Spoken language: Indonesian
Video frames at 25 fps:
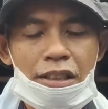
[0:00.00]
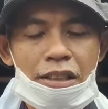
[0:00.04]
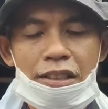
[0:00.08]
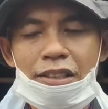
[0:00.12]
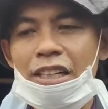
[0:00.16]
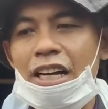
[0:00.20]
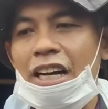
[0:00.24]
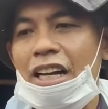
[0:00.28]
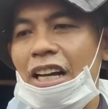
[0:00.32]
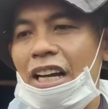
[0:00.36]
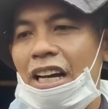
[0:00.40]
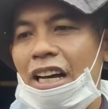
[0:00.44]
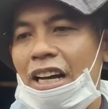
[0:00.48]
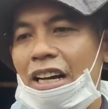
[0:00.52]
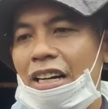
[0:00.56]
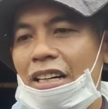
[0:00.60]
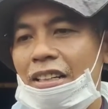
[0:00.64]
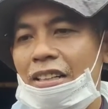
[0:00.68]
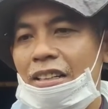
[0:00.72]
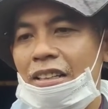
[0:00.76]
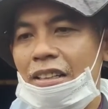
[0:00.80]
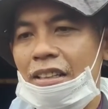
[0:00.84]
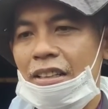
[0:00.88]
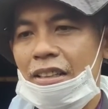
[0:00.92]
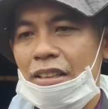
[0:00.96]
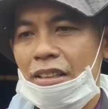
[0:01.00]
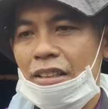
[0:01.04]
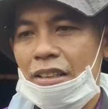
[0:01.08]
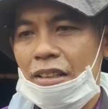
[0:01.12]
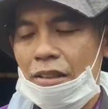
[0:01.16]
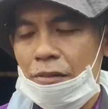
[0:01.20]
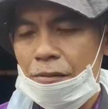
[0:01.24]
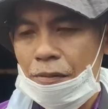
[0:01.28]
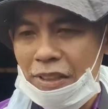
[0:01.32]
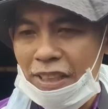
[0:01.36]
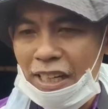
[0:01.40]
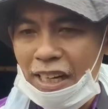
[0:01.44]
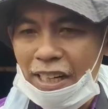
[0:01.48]
gejala
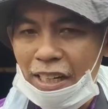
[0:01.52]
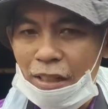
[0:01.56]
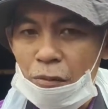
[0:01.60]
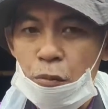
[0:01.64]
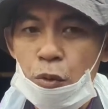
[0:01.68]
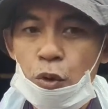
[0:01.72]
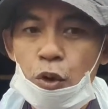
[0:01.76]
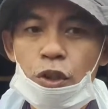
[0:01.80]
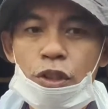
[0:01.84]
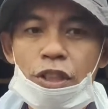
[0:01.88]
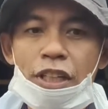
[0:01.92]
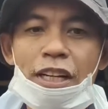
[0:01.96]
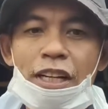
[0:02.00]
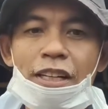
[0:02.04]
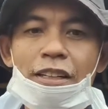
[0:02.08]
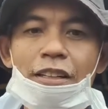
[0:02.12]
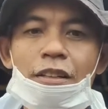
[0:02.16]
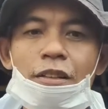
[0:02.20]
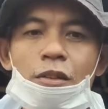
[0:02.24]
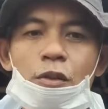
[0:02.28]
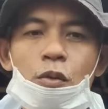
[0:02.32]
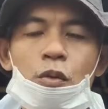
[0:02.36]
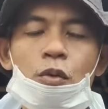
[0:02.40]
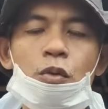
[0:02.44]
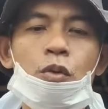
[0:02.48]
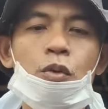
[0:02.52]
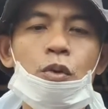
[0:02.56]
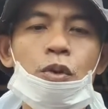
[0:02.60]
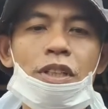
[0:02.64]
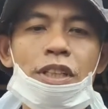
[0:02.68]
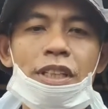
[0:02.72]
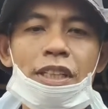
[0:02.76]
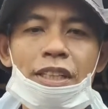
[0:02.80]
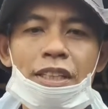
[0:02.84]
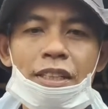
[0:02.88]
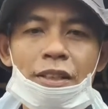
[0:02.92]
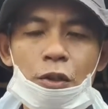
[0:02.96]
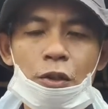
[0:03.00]
penyakit mulut dan kuku
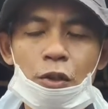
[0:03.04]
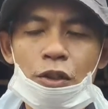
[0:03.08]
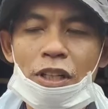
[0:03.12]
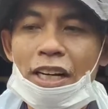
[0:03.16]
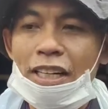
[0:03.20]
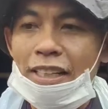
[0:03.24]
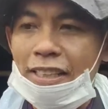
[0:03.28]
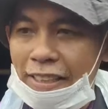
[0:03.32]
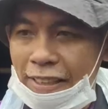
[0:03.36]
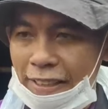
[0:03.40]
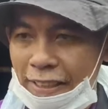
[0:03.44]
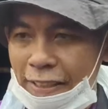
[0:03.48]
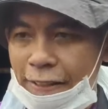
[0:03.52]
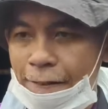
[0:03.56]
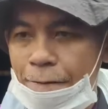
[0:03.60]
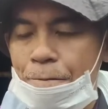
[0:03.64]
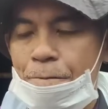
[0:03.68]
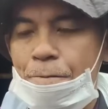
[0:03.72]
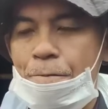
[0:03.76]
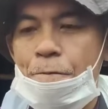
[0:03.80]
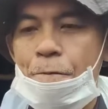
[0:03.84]
di Kota Kediri.